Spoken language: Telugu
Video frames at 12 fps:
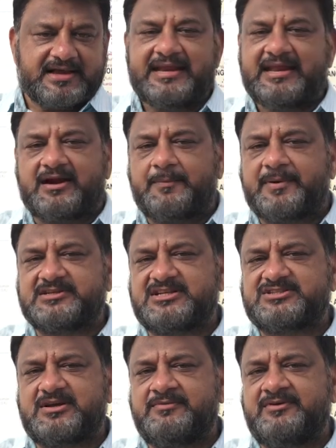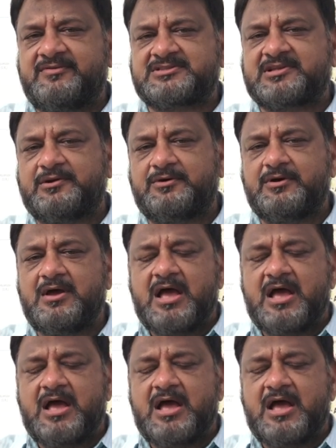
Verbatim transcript: కానీ ఇక్కడ ప్రజాస్వామ్య వ్యవస్థలో